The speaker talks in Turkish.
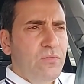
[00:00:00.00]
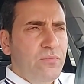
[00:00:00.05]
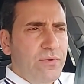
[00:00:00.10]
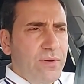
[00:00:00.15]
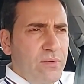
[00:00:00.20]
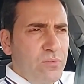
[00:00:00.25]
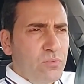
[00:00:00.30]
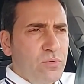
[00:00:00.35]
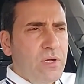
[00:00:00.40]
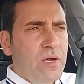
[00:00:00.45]

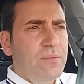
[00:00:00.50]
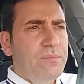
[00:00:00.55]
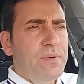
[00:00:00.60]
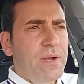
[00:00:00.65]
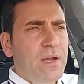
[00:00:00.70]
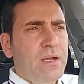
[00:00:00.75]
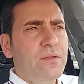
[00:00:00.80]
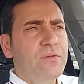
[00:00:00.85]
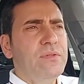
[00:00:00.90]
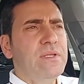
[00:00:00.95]
فَوْقَ
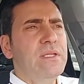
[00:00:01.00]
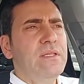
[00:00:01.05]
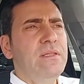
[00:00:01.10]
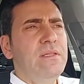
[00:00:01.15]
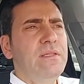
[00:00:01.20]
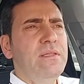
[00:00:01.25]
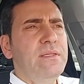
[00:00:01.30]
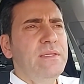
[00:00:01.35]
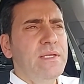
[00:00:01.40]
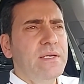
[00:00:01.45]
بَعْضٍ
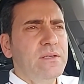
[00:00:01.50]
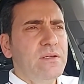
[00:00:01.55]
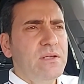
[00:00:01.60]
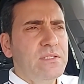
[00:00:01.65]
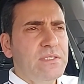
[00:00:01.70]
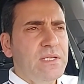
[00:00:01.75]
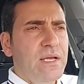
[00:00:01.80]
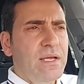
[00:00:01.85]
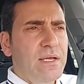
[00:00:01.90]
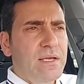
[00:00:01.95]

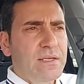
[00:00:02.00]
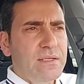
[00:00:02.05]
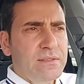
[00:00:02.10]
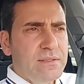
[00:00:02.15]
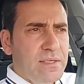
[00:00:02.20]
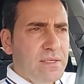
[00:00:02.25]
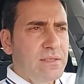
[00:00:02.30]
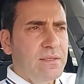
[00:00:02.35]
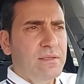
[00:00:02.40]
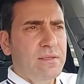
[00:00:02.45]

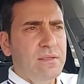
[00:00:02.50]
دَرَجَاتٍ